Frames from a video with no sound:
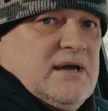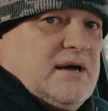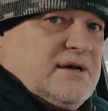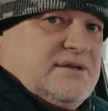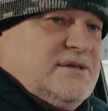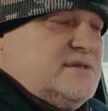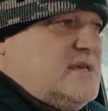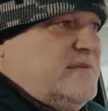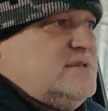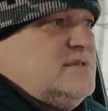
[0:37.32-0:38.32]
А от них
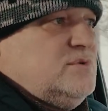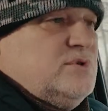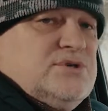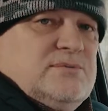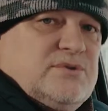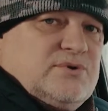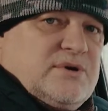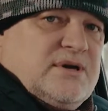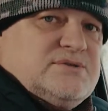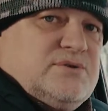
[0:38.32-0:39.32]
зависит очень
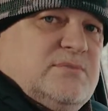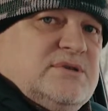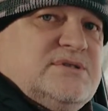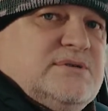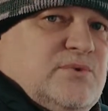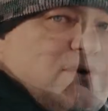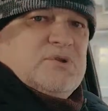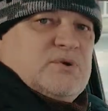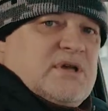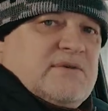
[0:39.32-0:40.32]
много, особенно зимой.
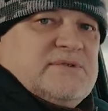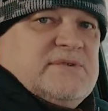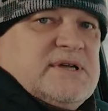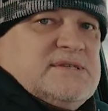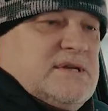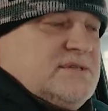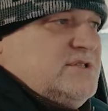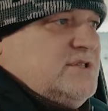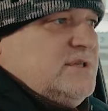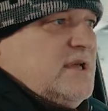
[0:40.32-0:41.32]
Многие
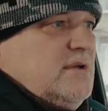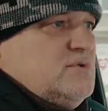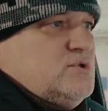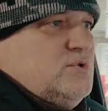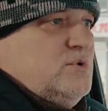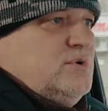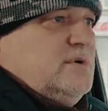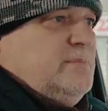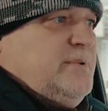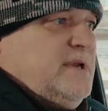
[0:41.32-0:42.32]
автовладельцы считают,
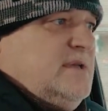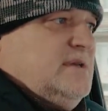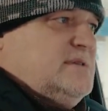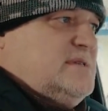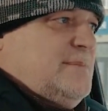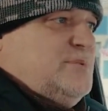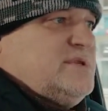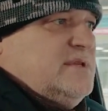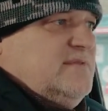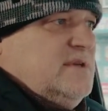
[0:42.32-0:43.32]
что при
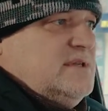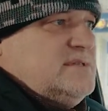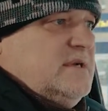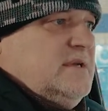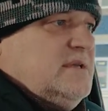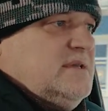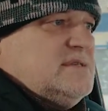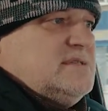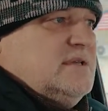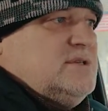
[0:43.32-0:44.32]
запуске двигателя
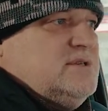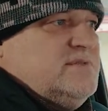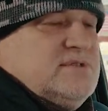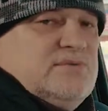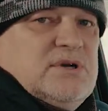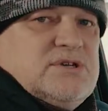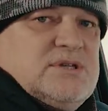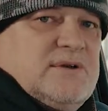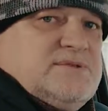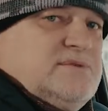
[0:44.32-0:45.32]
достаточно всего лишь
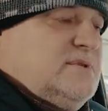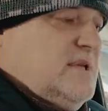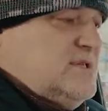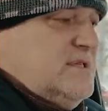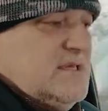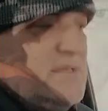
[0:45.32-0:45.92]
навсего дождаться,